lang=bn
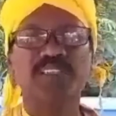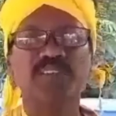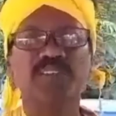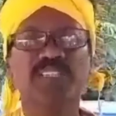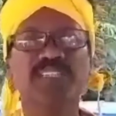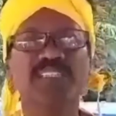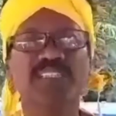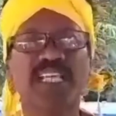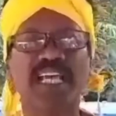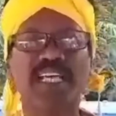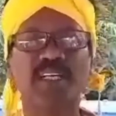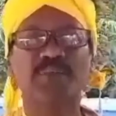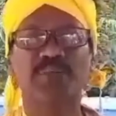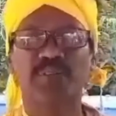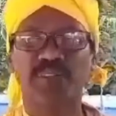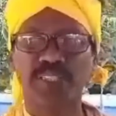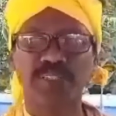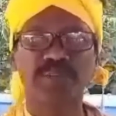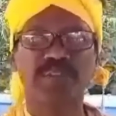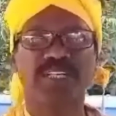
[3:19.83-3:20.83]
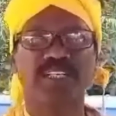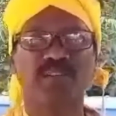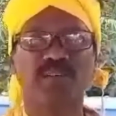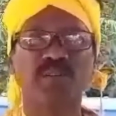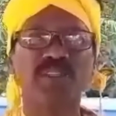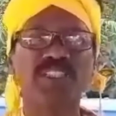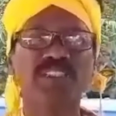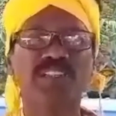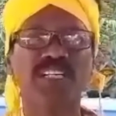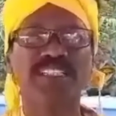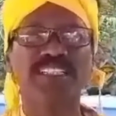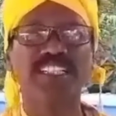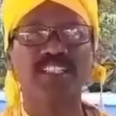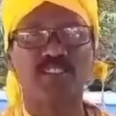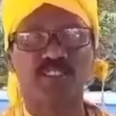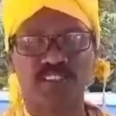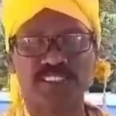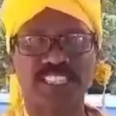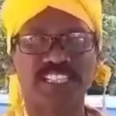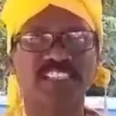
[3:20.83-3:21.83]
বিশেষ করে তার পরিবার উনি তো একটা
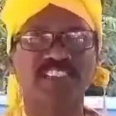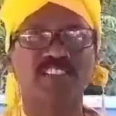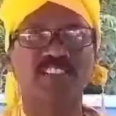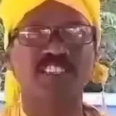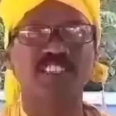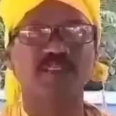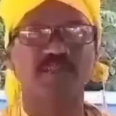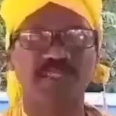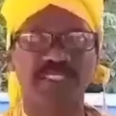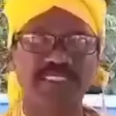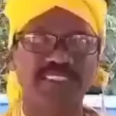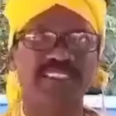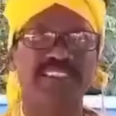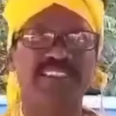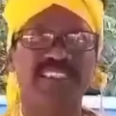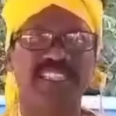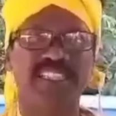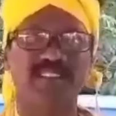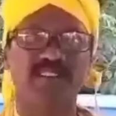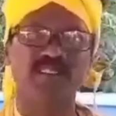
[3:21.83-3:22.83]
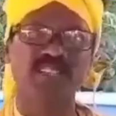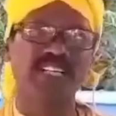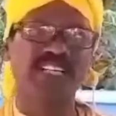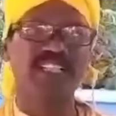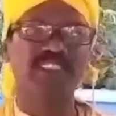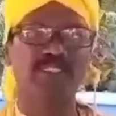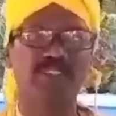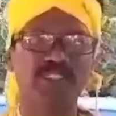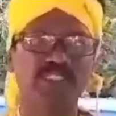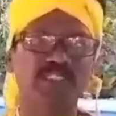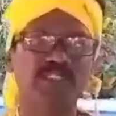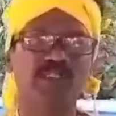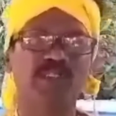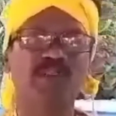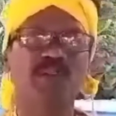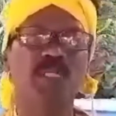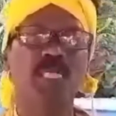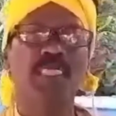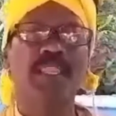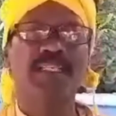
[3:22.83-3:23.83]
রোজগারশীল ব্যক্তি ছিলেন ওনারা যদিও
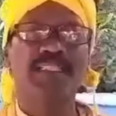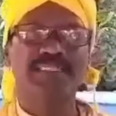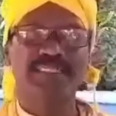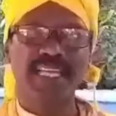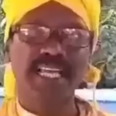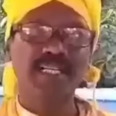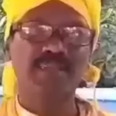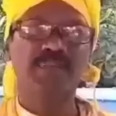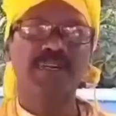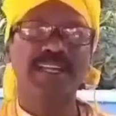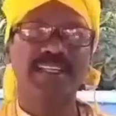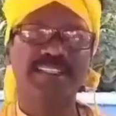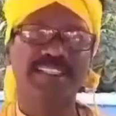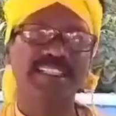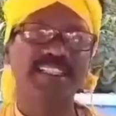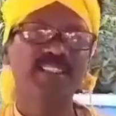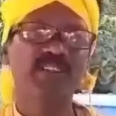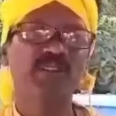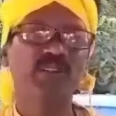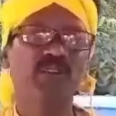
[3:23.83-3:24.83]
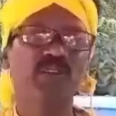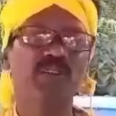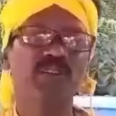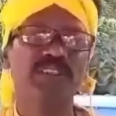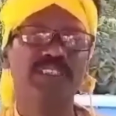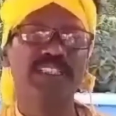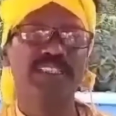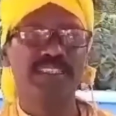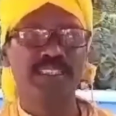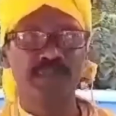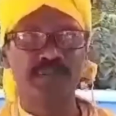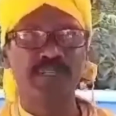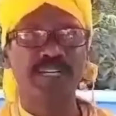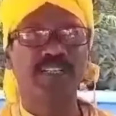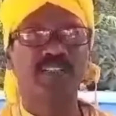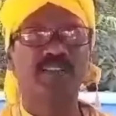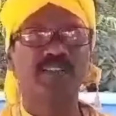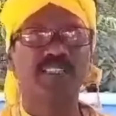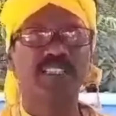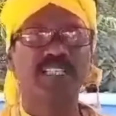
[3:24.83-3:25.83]
চার ভাই কিন্তু সেই
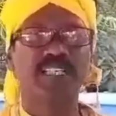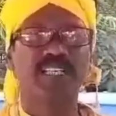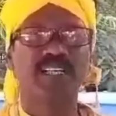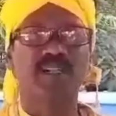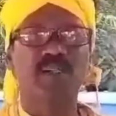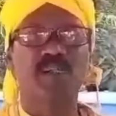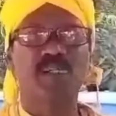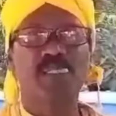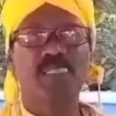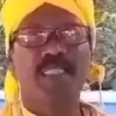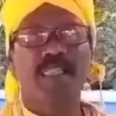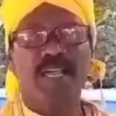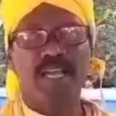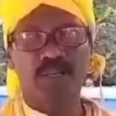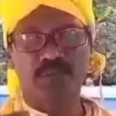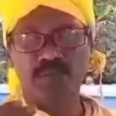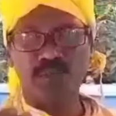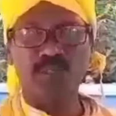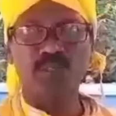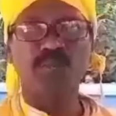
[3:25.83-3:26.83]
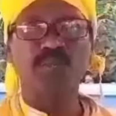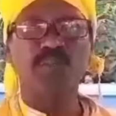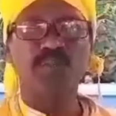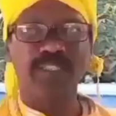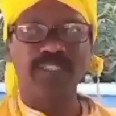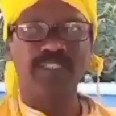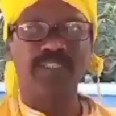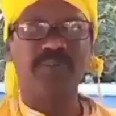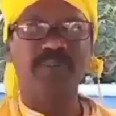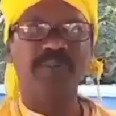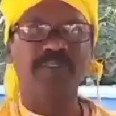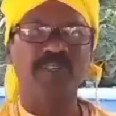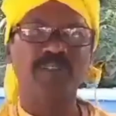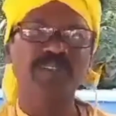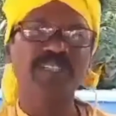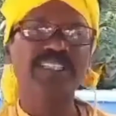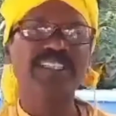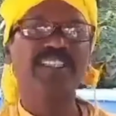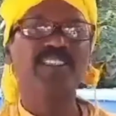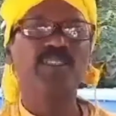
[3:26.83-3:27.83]
শিবারতী হ্যাঁ, মোর মোমাজি বাবা
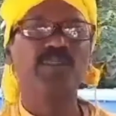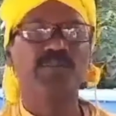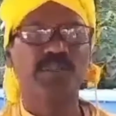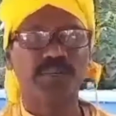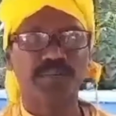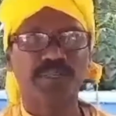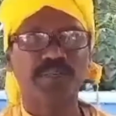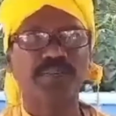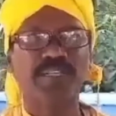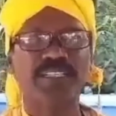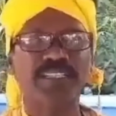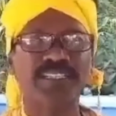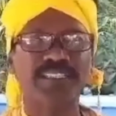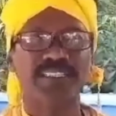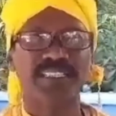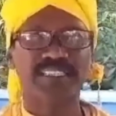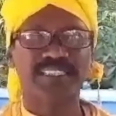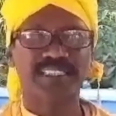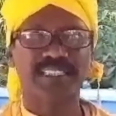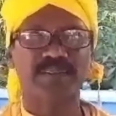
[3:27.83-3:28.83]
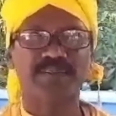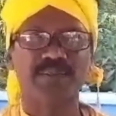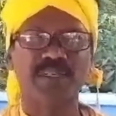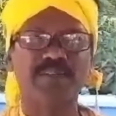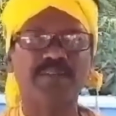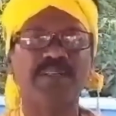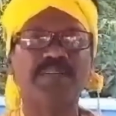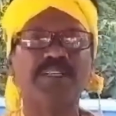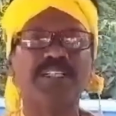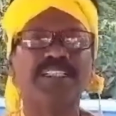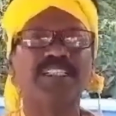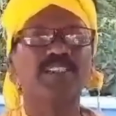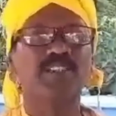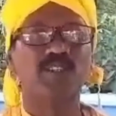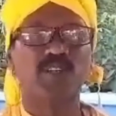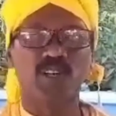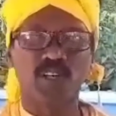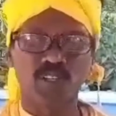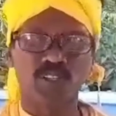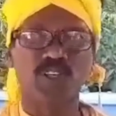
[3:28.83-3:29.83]
উনি কিন্তু বাবা মাকে দেখতেন বাবা মা
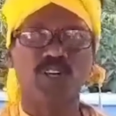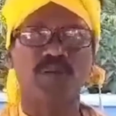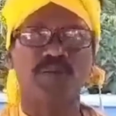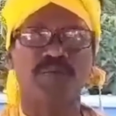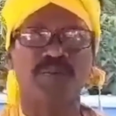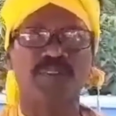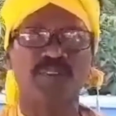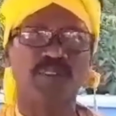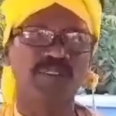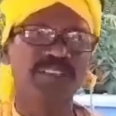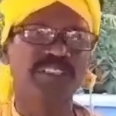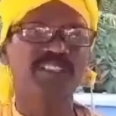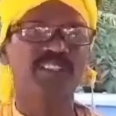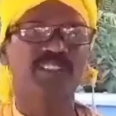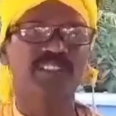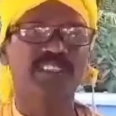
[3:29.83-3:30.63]
কিন্তু অক্ষম রুজি